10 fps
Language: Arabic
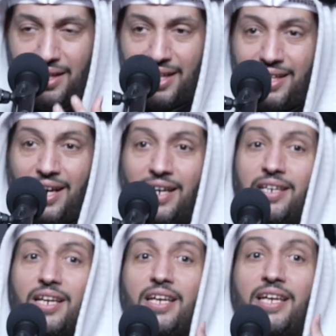
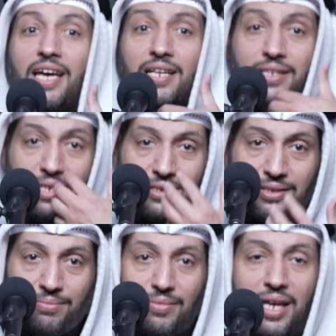لكان
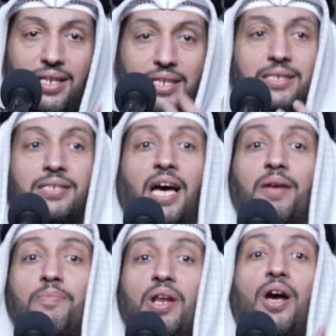يلتزم
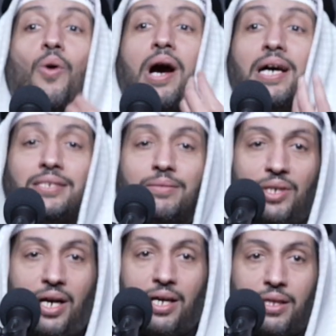الإنسان بلوازم
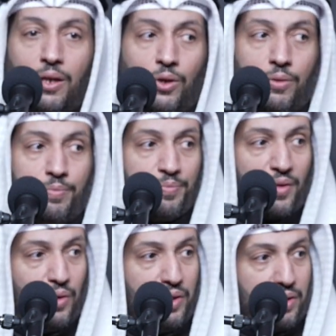هذا الحب
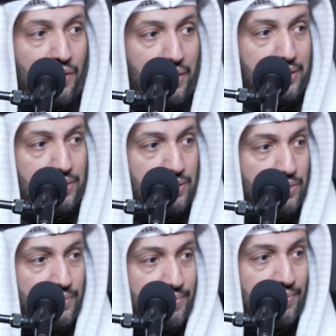وهي قضية
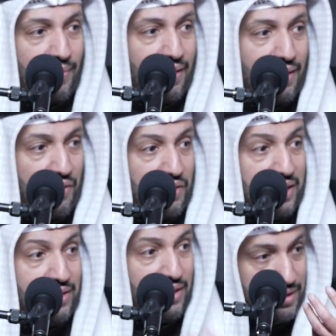شنو؟
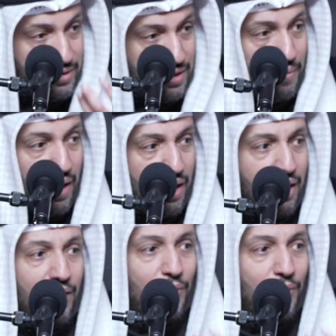قضية الاتباع